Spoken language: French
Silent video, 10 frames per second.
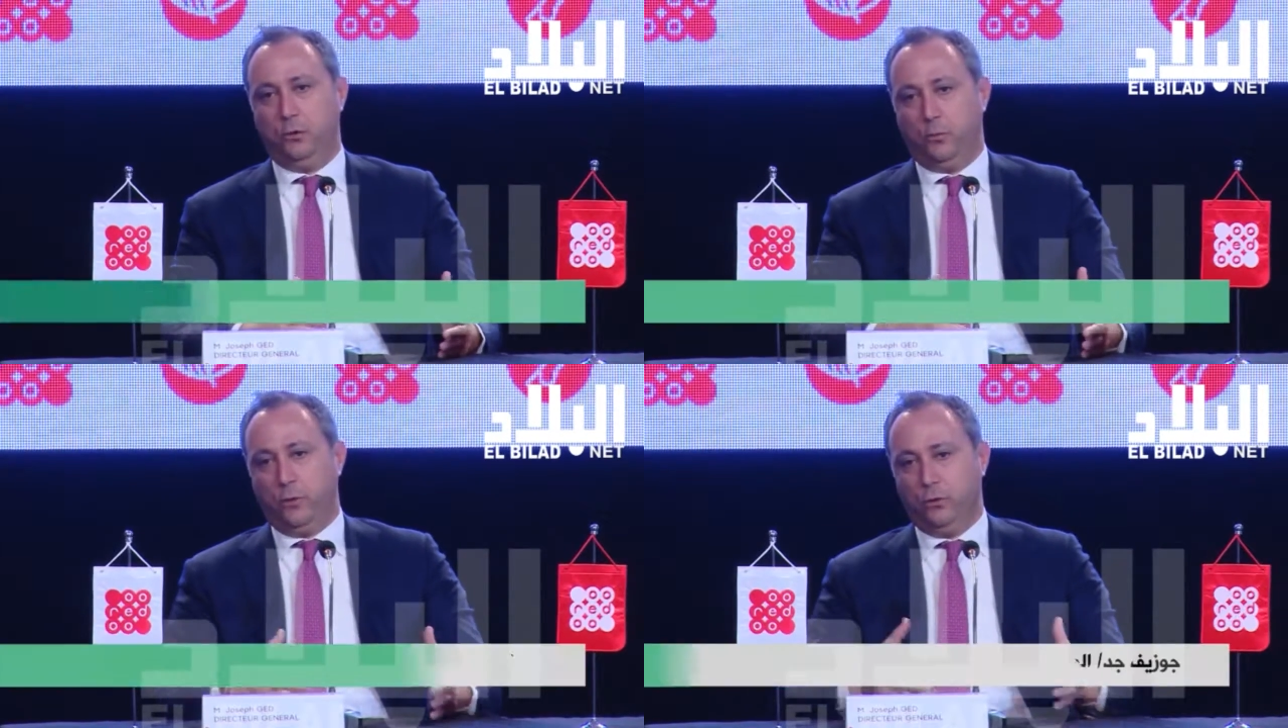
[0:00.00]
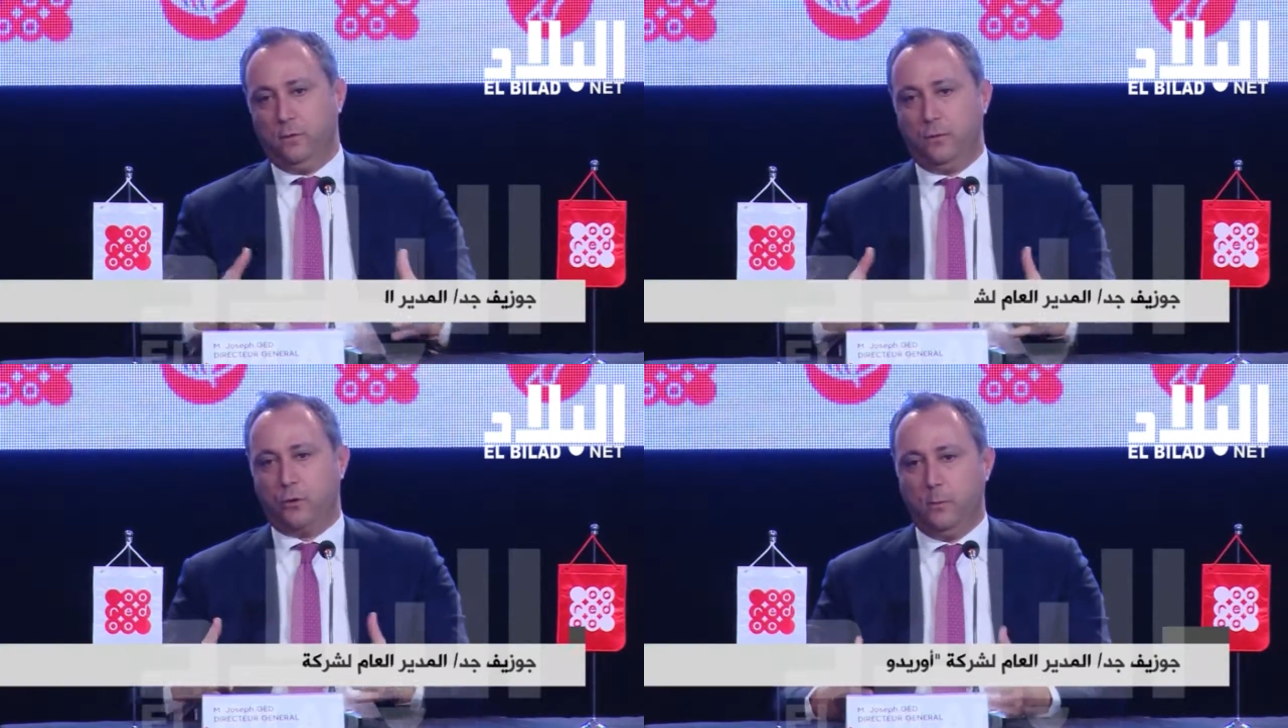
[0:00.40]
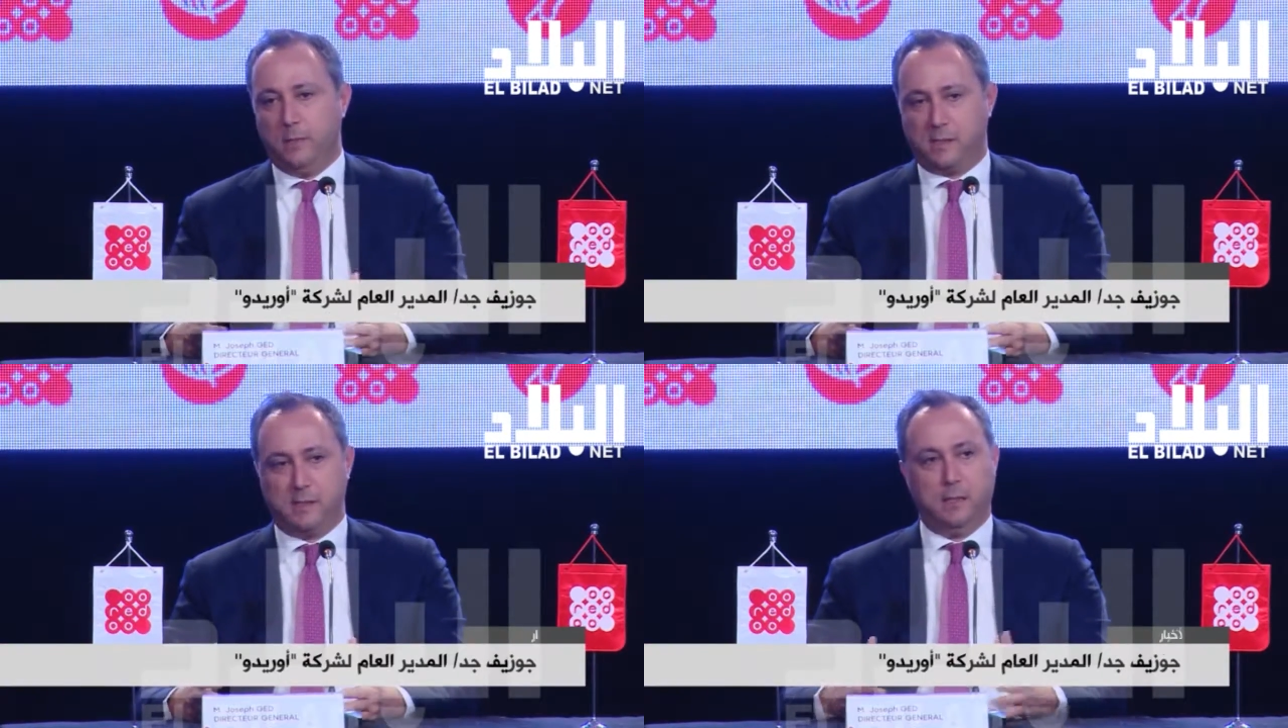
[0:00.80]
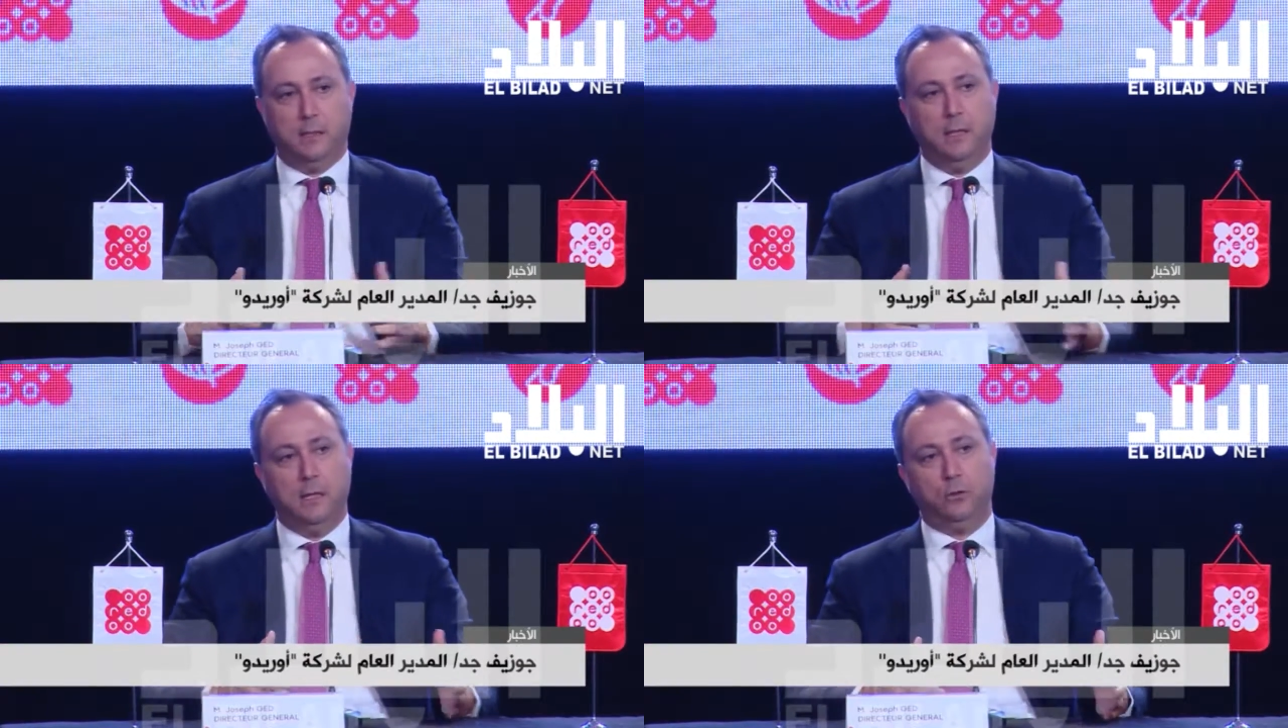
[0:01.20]
Du point de vue
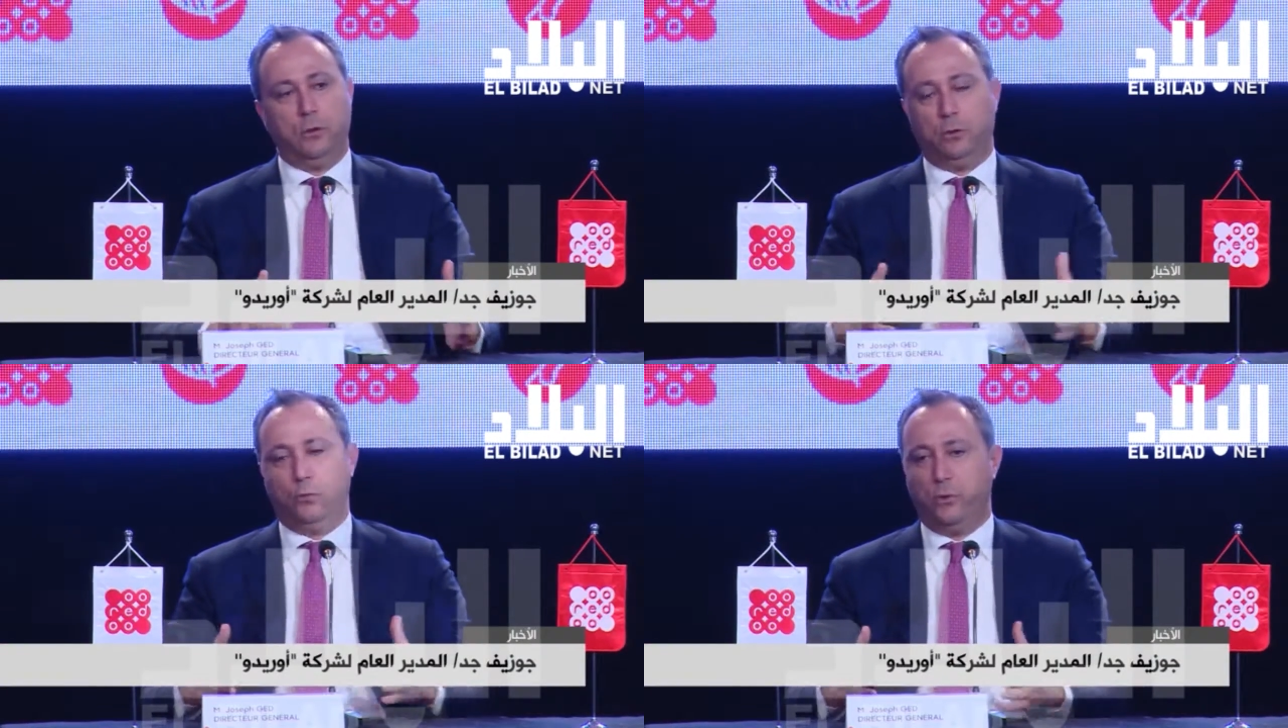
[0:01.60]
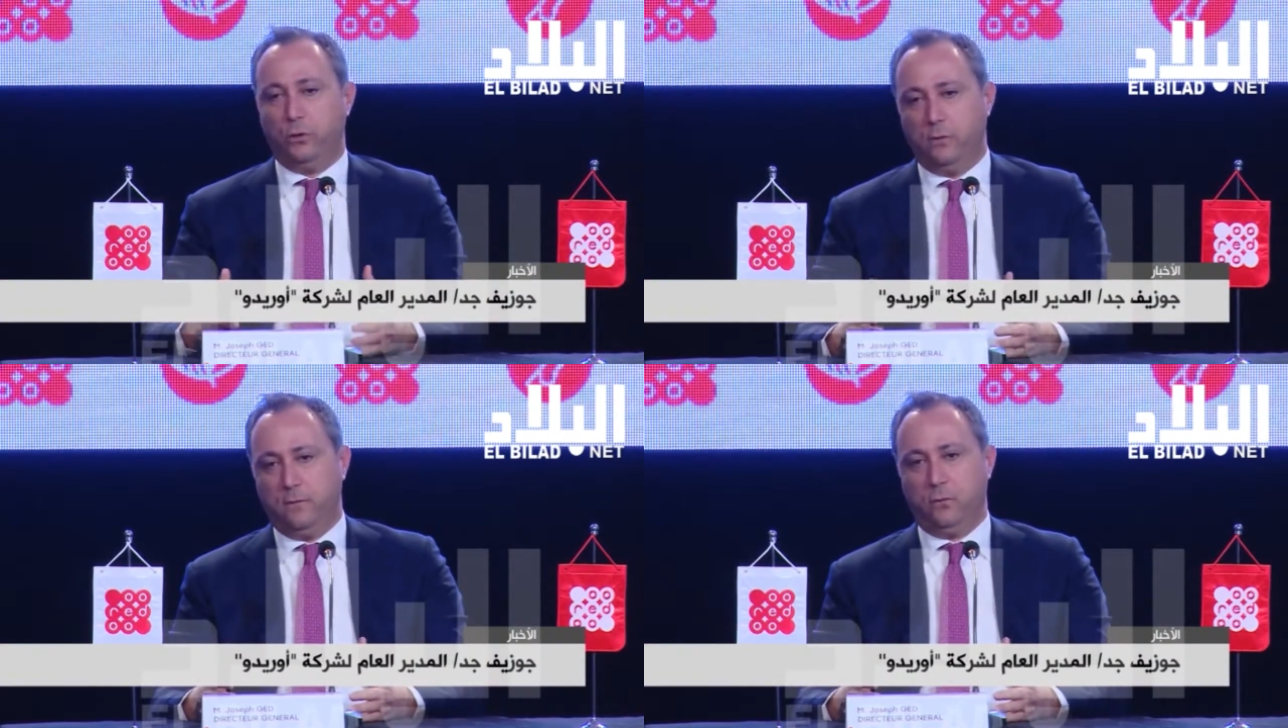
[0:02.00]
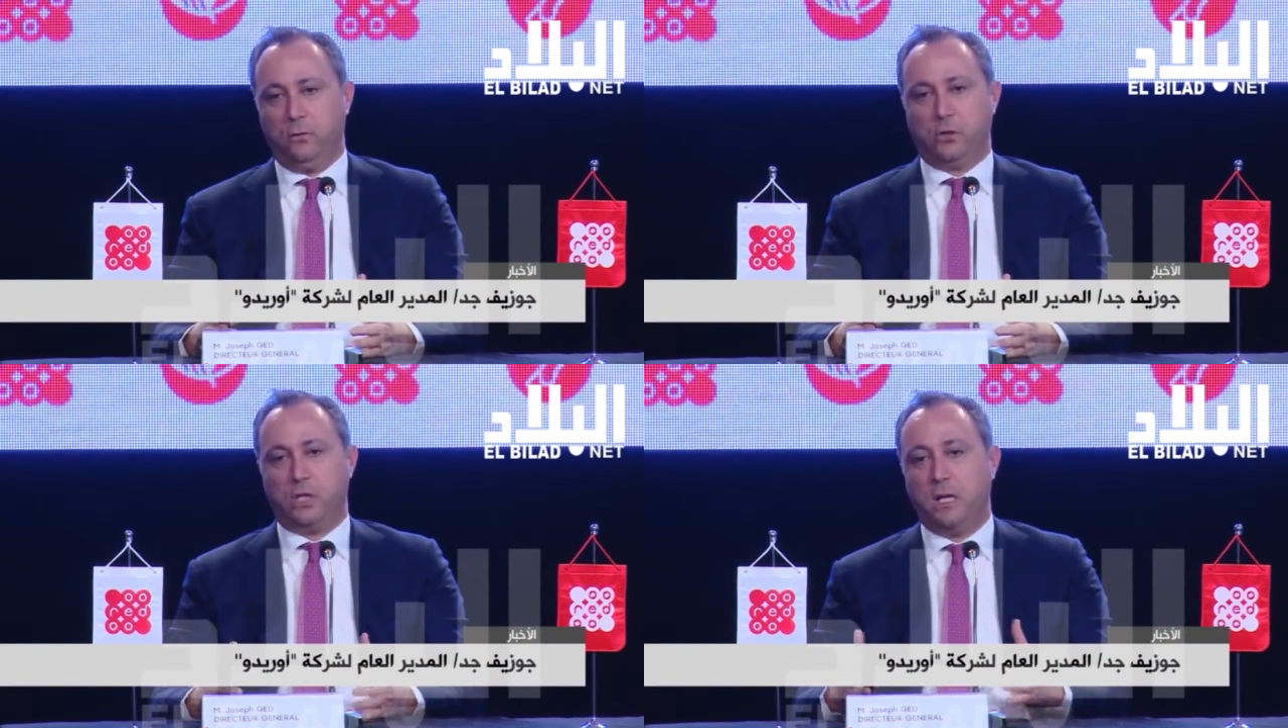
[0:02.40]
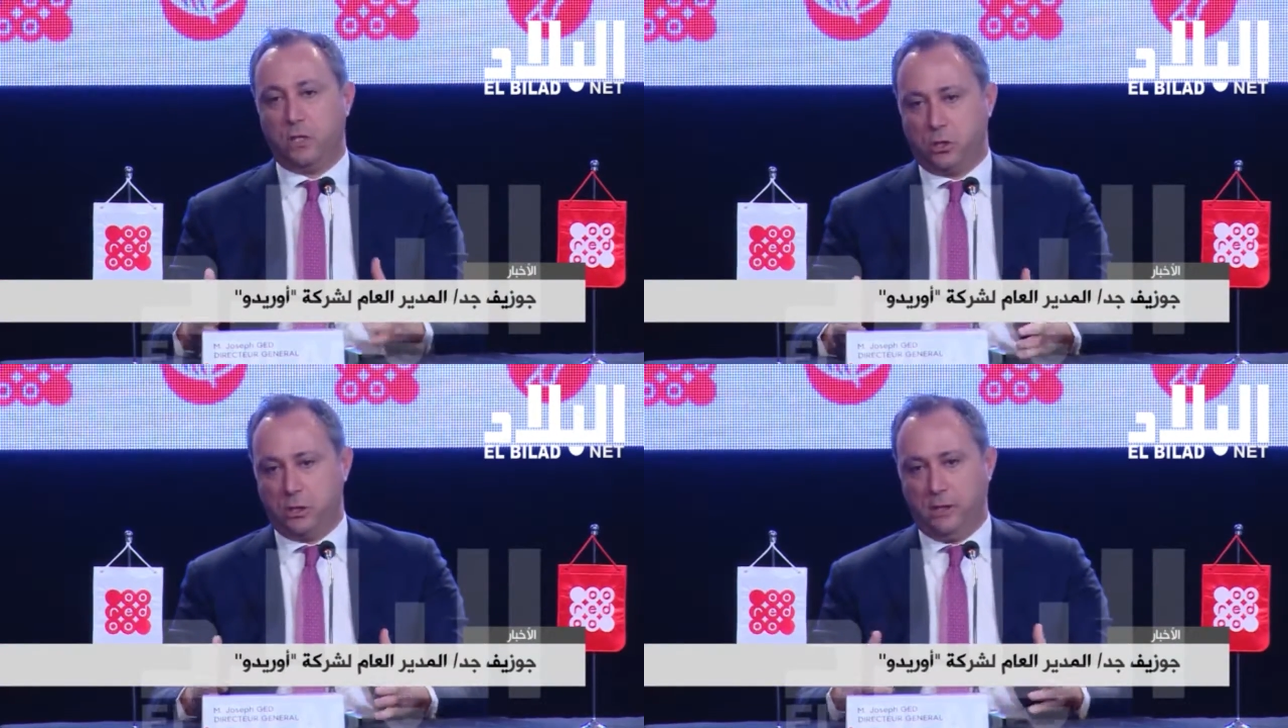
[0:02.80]
commercial et du point de vue
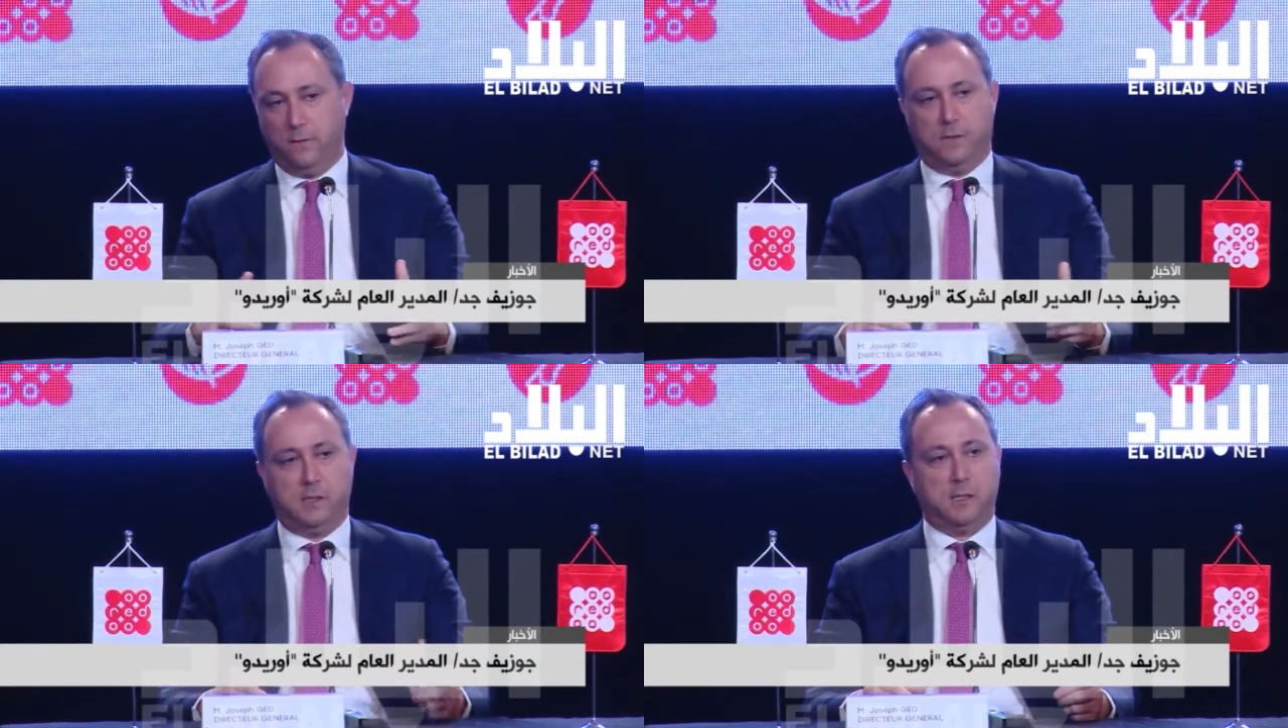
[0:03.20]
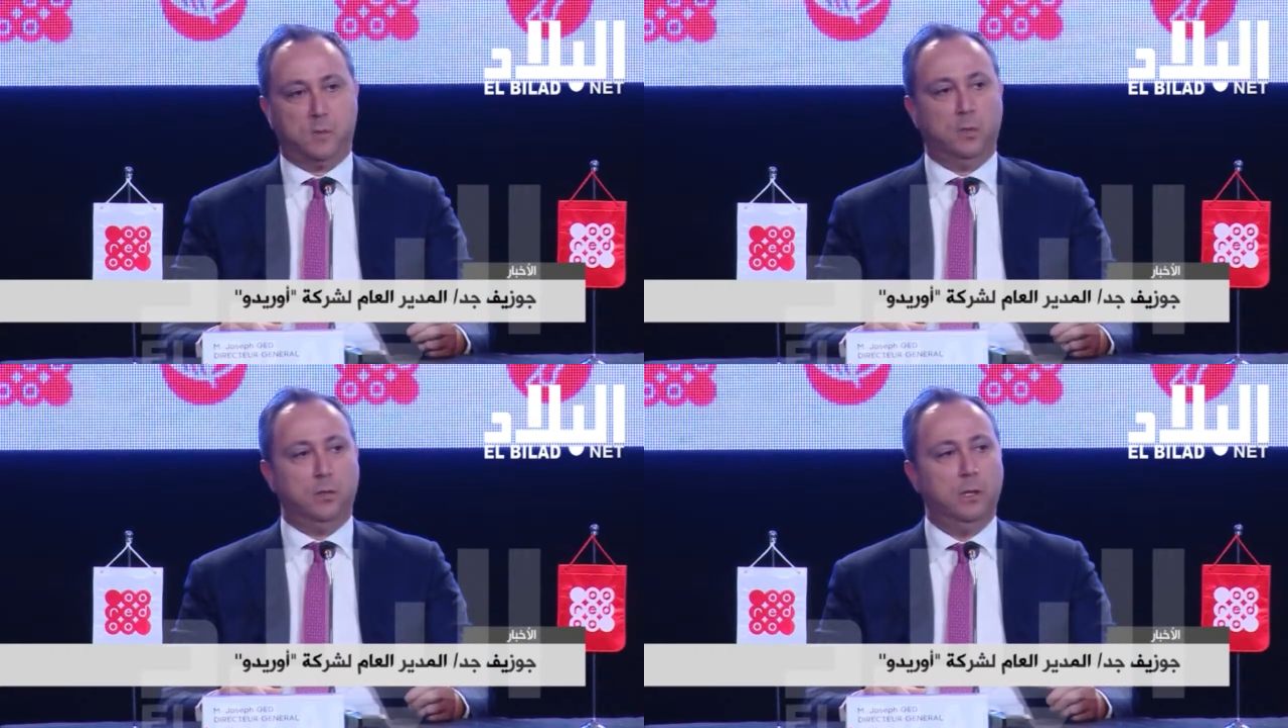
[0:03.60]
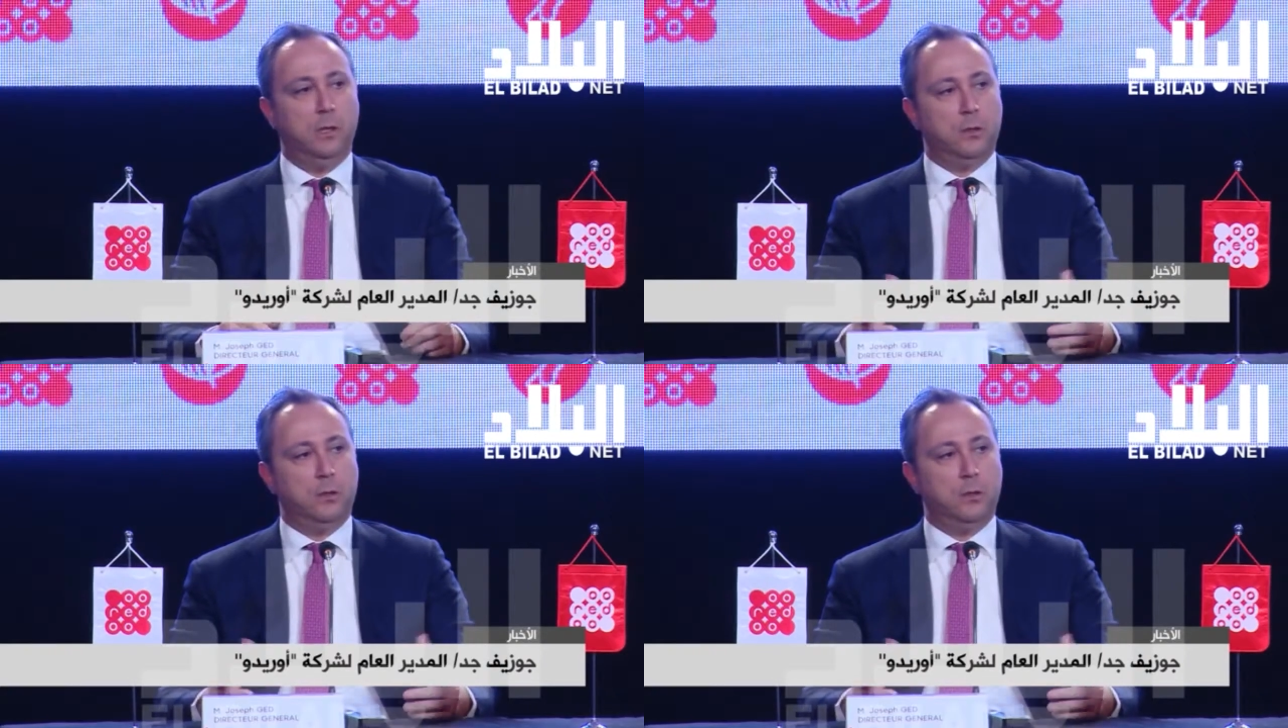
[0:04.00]
charge d'investissement,